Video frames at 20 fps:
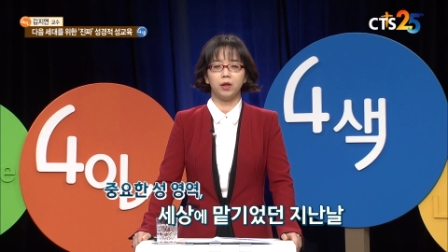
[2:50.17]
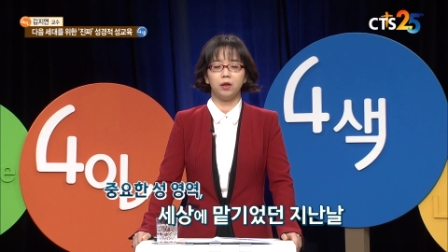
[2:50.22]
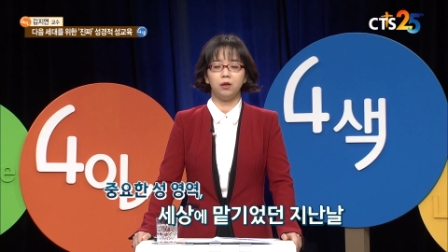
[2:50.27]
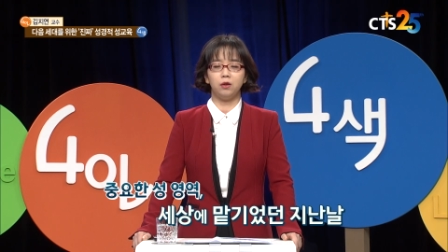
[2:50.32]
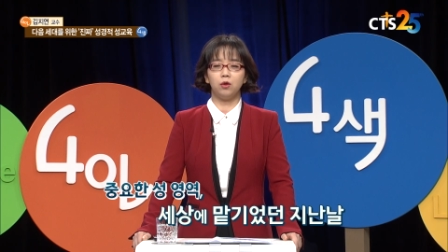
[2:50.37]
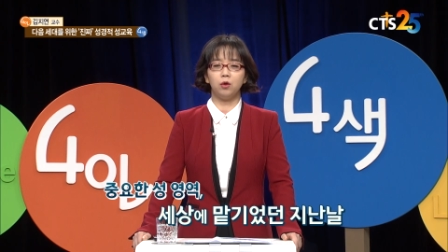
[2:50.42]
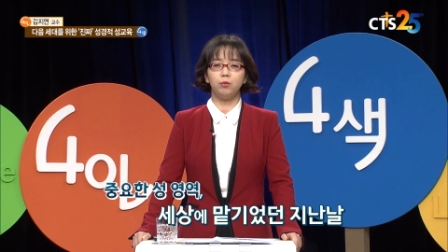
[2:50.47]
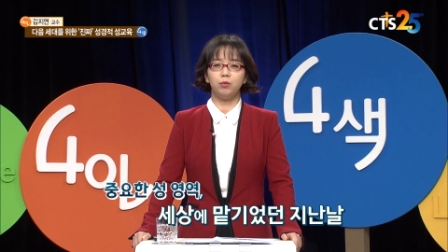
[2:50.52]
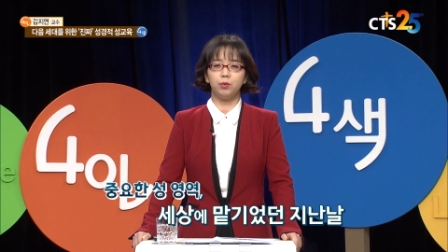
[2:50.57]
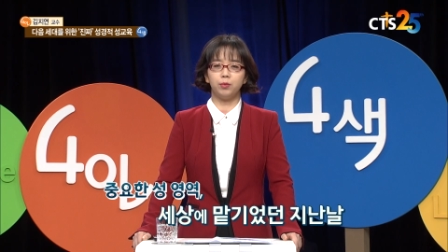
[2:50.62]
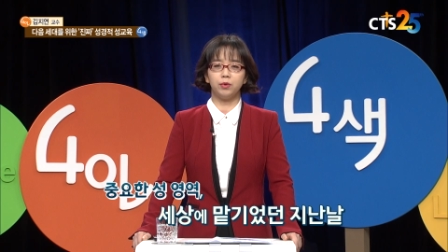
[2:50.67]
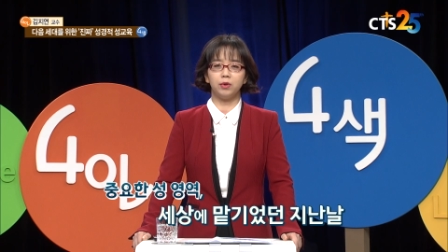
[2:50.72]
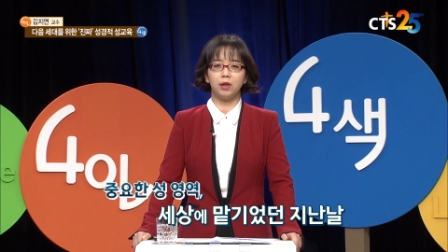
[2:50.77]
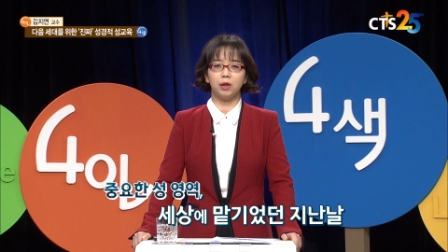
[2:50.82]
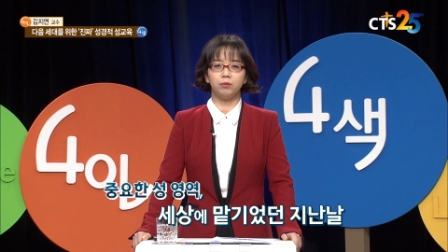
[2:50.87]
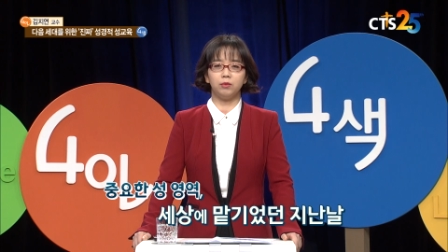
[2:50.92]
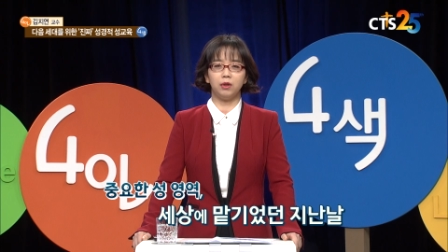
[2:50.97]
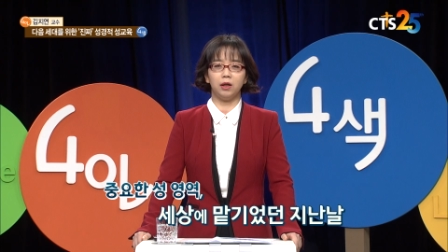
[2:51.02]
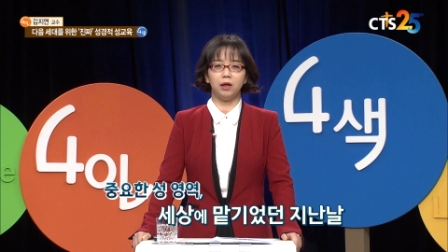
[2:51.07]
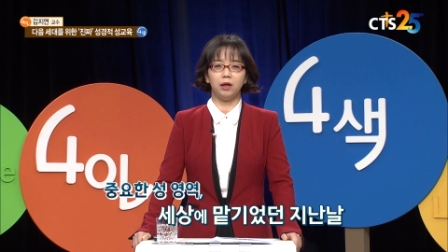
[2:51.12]
이런 부분
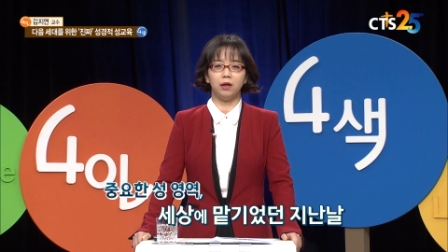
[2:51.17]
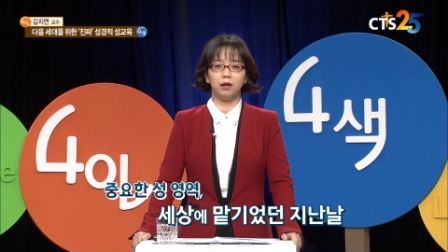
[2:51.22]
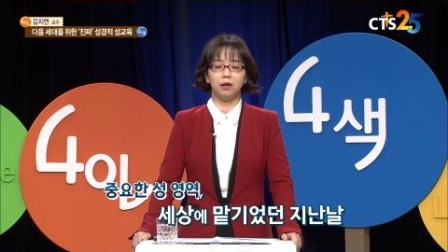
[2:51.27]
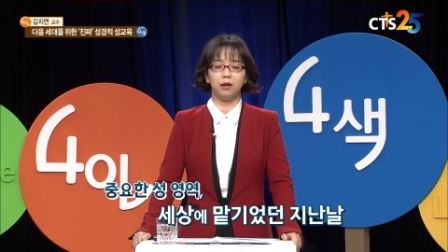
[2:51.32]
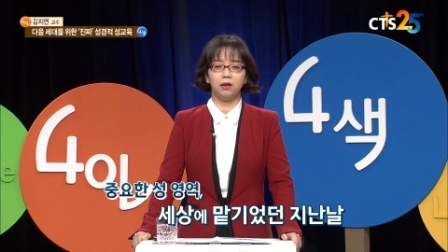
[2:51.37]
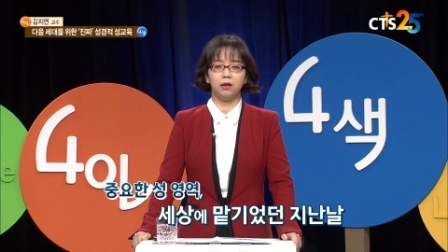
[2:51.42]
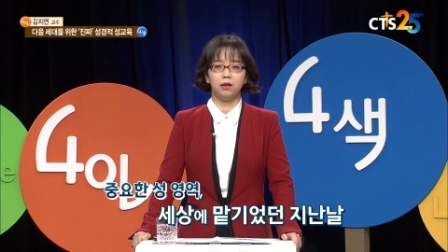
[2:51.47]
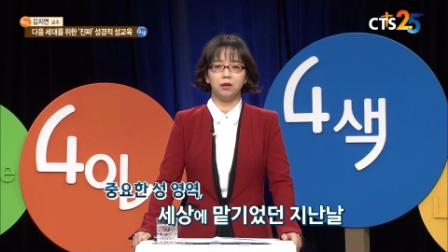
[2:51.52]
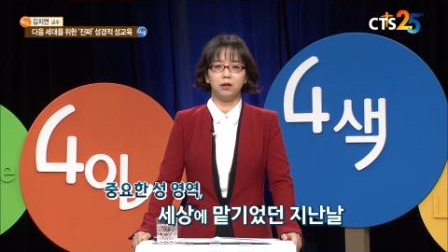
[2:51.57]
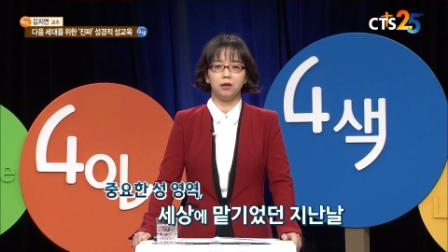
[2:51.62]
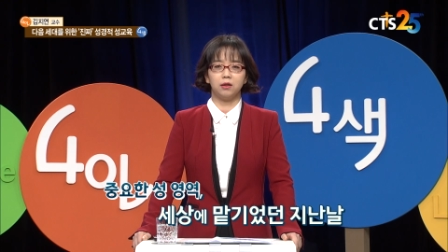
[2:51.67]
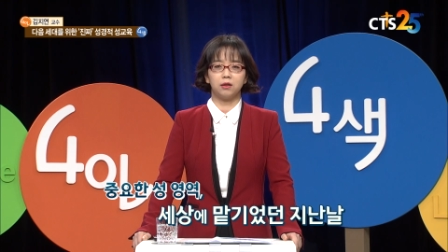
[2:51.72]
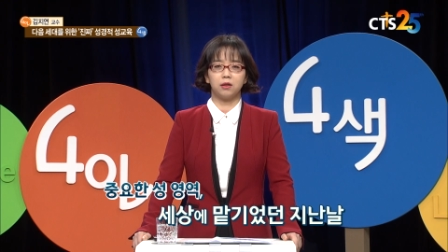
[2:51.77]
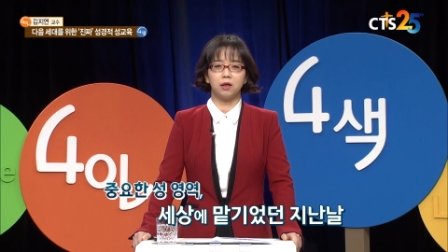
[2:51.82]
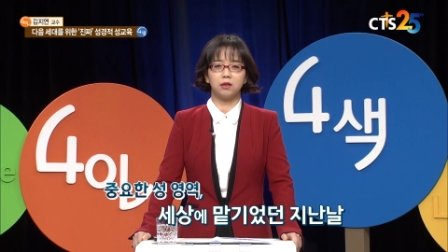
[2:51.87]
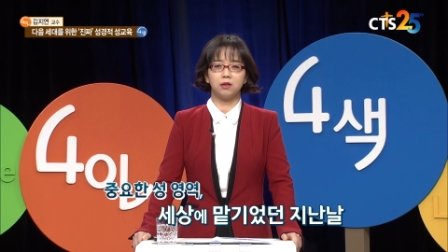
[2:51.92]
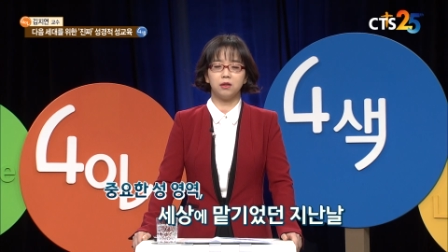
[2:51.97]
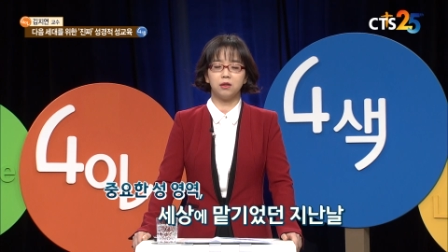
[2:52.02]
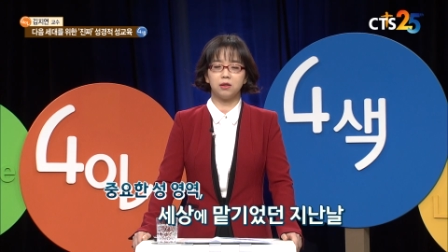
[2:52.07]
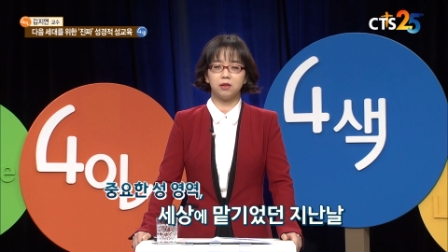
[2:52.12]
때문에
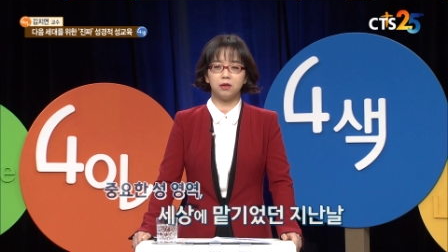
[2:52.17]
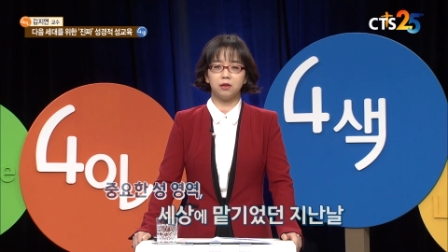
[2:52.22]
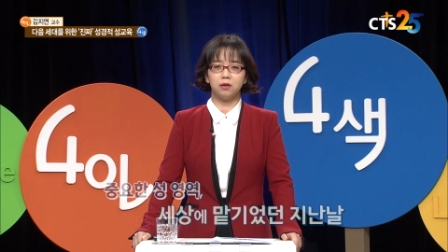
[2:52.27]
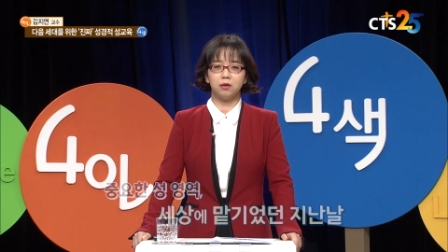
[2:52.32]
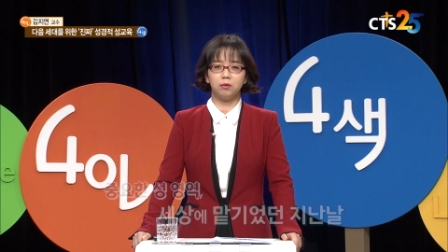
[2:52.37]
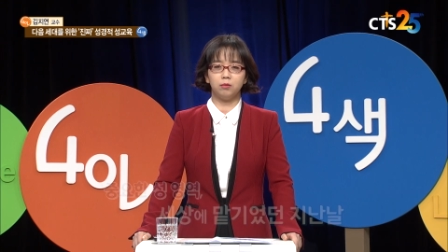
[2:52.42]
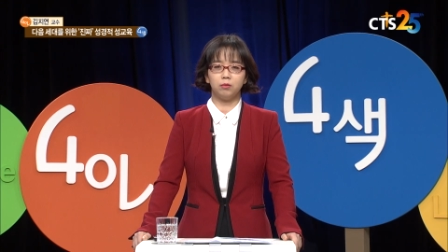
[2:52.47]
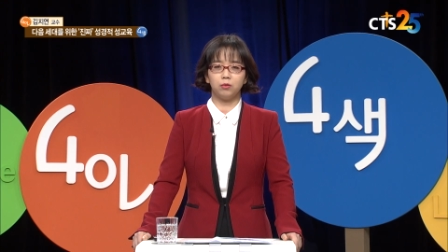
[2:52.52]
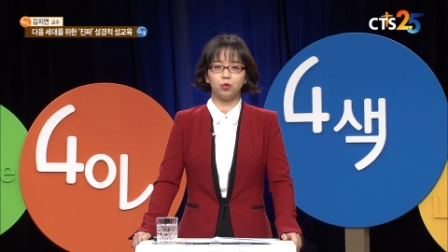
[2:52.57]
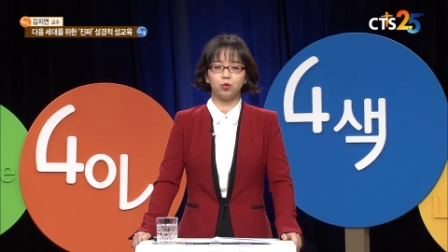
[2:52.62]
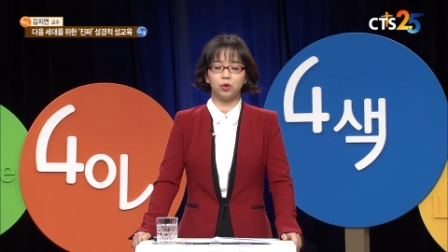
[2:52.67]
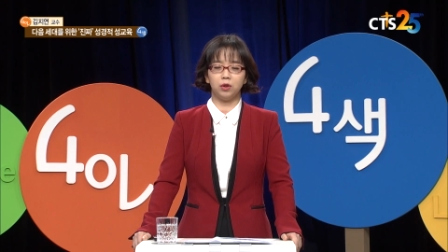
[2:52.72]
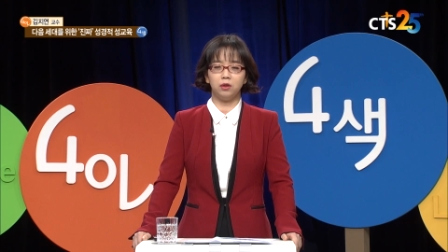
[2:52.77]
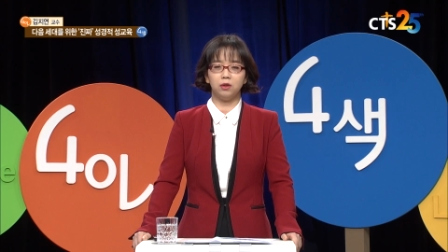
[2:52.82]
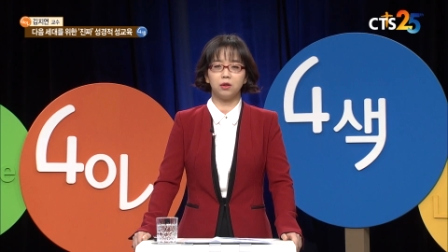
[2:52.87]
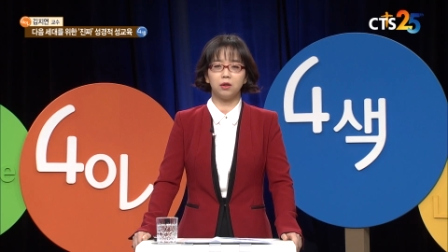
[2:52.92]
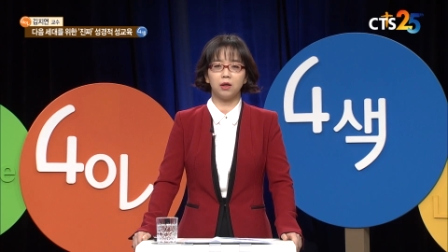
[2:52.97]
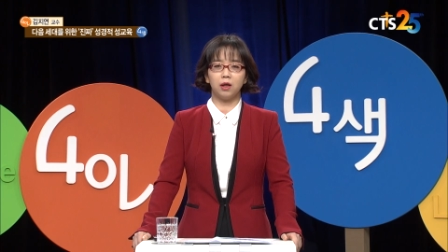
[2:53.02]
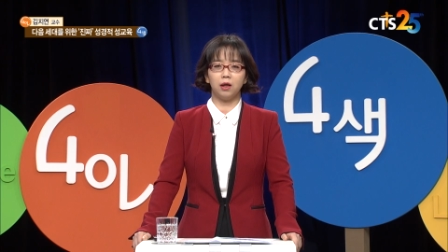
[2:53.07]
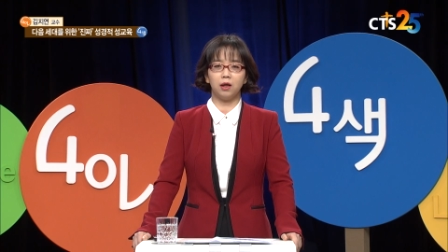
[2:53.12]
사실 지금
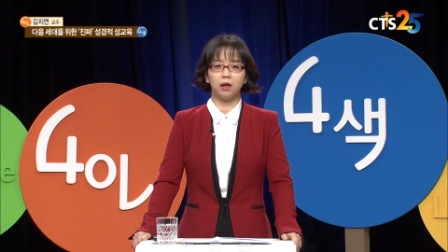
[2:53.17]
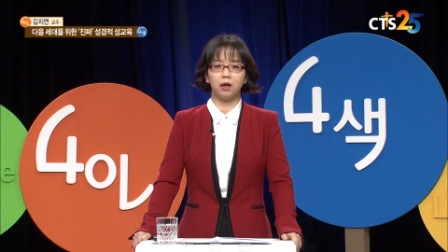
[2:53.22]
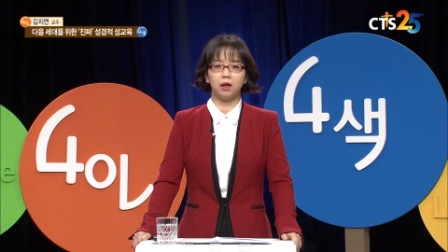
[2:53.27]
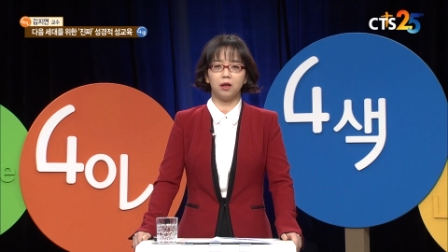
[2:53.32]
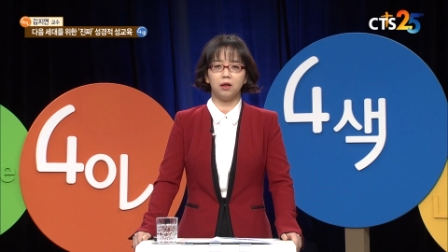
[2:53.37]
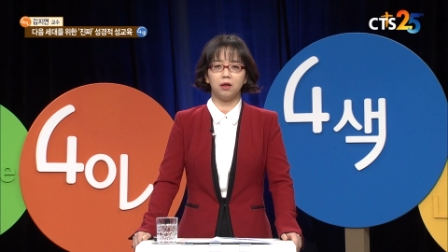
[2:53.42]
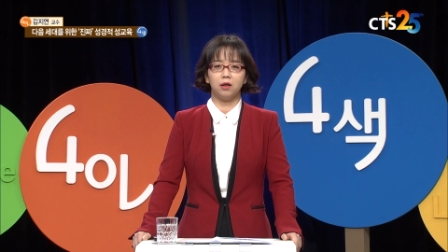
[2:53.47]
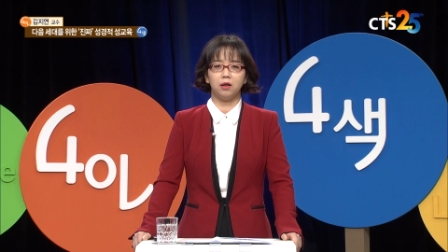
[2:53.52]
뒤늦게